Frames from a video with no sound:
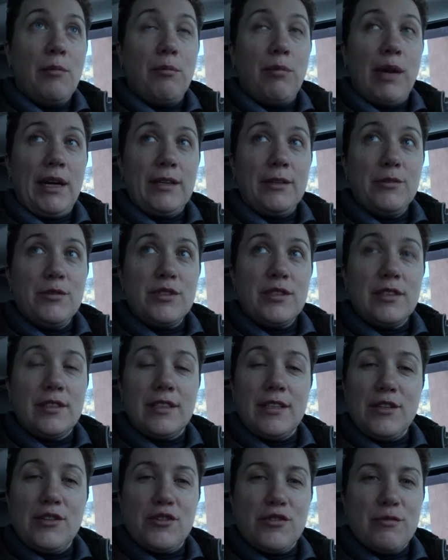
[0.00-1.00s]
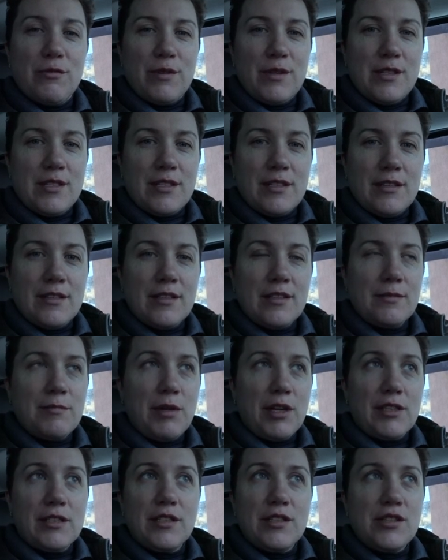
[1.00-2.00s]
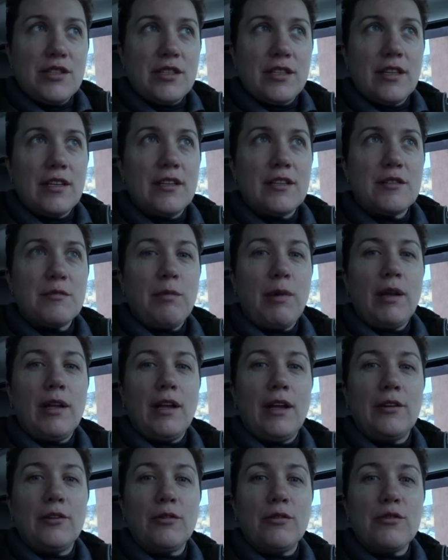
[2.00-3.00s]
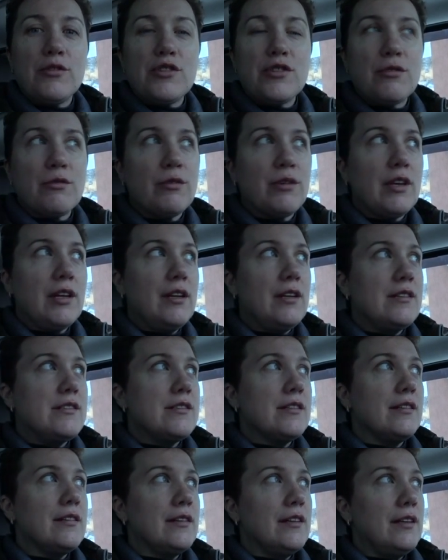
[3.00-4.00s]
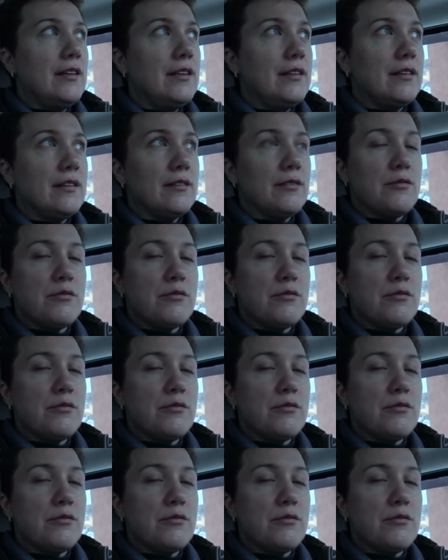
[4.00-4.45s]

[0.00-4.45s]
Боюсь, это ничего не сказать. Практически не спала ночь, руки ледяные.